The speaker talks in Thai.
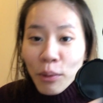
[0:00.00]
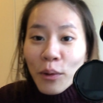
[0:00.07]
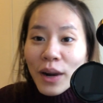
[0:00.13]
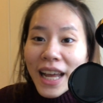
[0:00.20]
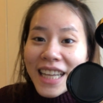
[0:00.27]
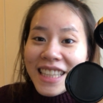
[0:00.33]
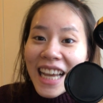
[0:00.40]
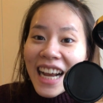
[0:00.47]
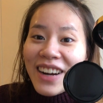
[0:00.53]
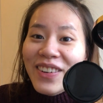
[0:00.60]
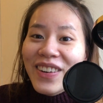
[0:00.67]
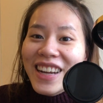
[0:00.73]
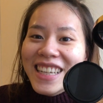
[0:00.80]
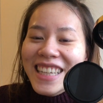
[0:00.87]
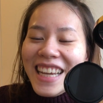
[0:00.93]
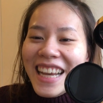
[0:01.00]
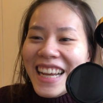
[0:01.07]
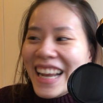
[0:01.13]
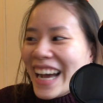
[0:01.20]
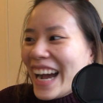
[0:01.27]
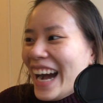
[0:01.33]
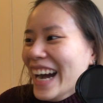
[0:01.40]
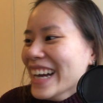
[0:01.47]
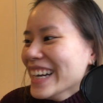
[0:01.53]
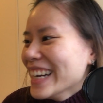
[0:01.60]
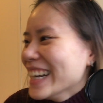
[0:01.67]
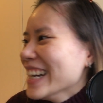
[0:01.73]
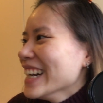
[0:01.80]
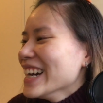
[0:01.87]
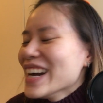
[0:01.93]
Polar Technology นะคะ
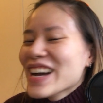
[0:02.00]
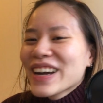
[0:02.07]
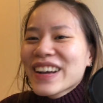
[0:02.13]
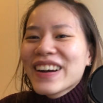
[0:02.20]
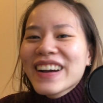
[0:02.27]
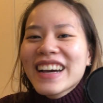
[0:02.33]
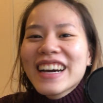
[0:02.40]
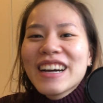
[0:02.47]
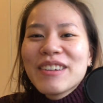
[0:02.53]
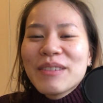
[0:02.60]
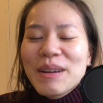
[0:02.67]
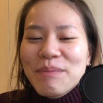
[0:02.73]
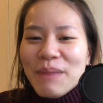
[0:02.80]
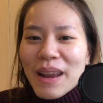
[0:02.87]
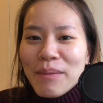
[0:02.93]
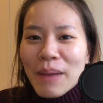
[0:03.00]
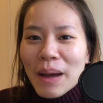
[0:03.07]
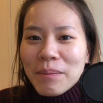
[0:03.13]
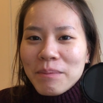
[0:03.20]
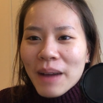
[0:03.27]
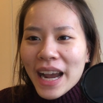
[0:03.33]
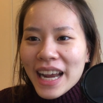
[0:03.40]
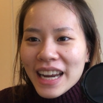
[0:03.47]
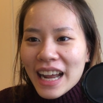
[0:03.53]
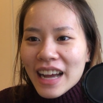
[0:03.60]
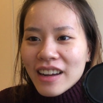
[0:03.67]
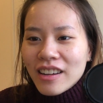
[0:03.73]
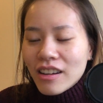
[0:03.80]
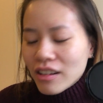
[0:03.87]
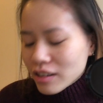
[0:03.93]
ก็คือมันเป็นแบบใหม่นะ
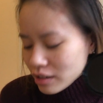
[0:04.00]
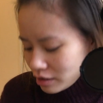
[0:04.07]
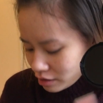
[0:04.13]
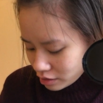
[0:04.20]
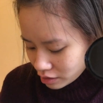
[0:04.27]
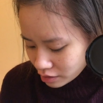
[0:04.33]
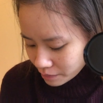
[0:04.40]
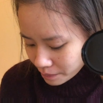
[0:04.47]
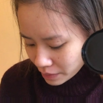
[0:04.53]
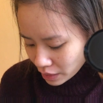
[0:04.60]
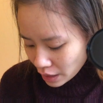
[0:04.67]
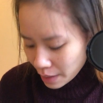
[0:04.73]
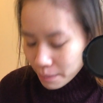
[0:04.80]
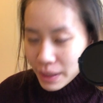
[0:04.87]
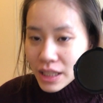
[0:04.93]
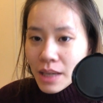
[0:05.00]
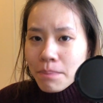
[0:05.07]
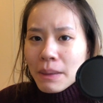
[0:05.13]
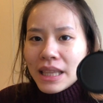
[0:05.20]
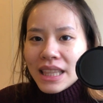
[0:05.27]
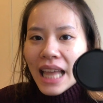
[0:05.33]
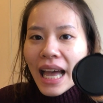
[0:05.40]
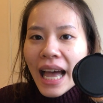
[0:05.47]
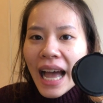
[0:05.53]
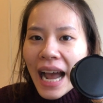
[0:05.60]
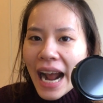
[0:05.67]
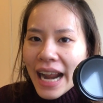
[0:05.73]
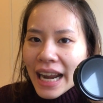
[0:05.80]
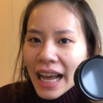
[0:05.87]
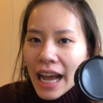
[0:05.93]
ก็คือมันจะเป็นตา
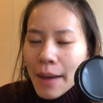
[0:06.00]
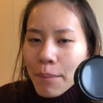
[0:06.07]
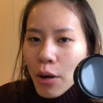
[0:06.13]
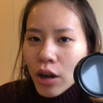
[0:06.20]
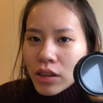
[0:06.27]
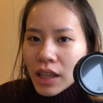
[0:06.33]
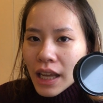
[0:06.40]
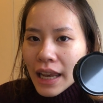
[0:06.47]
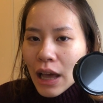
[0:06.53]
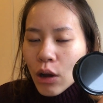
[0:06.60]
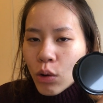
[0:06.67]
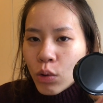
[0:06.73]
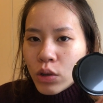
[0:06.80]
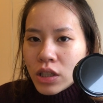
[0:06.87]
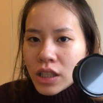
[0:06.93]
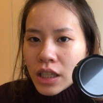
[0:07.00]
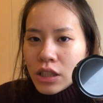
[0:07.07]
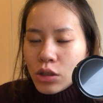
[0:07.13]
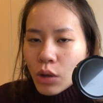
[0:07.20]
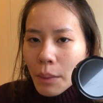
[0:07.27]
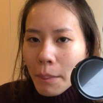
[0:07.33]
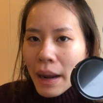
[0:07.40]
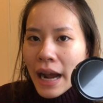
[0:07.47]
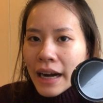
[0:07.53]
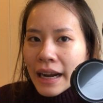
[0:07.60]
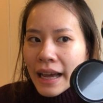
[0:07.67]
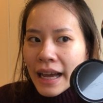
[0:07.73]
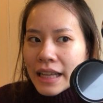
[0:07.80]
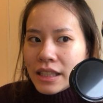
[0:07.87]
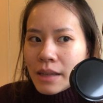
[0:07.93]
ข่ายนะคะปกติแล้วคุชชั่นส่วนมาก
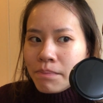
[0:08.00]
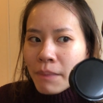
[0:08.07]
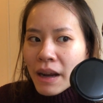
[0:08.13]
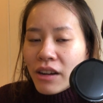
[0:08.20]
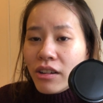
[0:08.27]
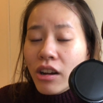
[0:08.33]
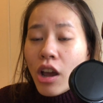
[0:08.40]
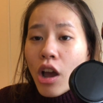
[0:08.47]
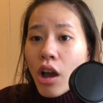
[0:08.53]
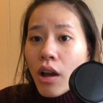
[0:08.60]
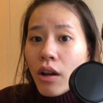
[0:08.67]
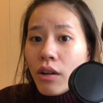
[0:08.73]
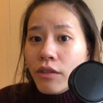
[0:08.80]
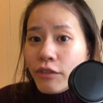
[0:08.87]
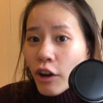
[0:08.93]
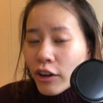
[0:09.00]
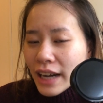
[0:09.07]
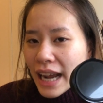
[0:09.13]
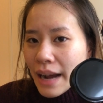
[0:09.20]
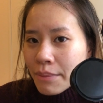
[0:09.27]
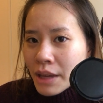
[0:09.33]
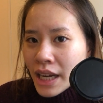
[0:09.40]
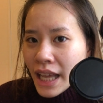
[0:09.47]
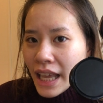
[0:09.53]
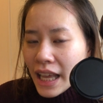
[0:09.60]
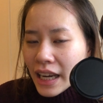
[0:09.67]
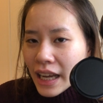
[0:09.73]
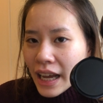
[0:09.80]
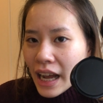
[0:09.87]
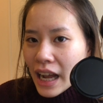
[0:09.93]
นะคะจะเป็นฟองน้ำนั่นเอง
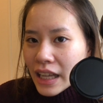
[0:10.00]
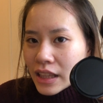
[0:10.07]
นะคะ